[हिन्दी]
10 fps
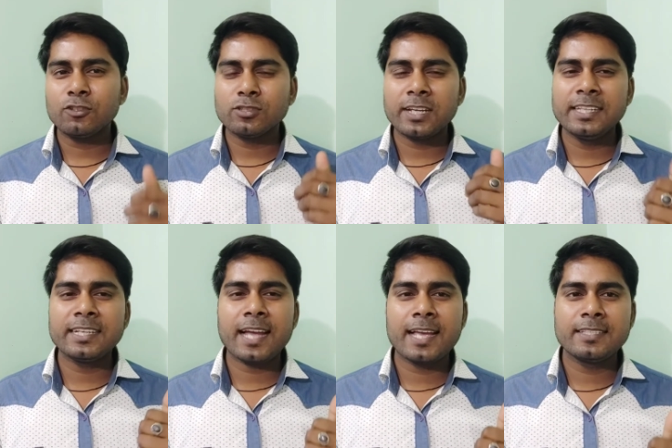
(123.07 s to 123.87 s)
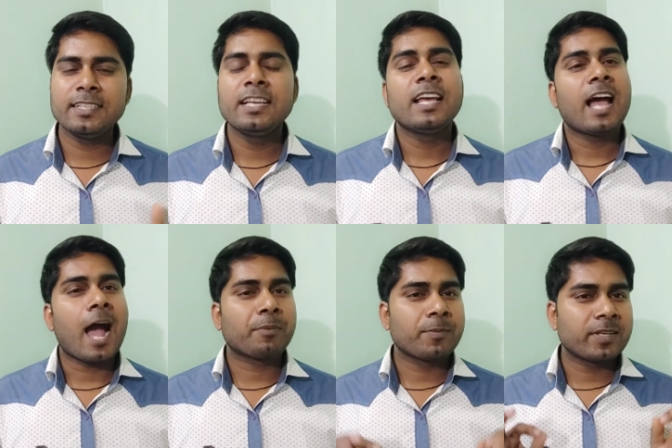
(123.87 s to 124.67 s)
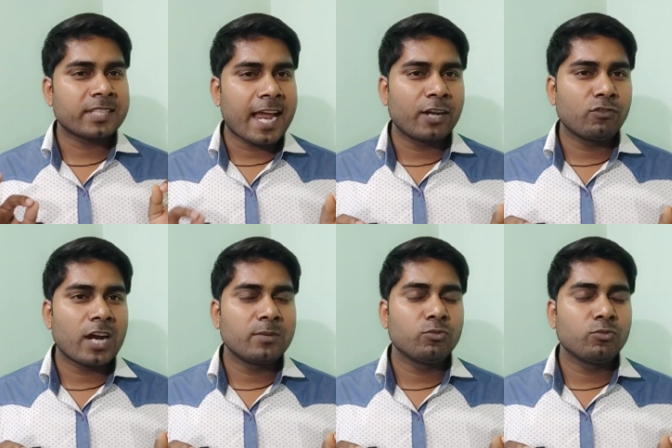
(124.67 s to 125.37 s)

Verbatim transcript: तो चलिए गाइज आपके पास एंड्रॉयड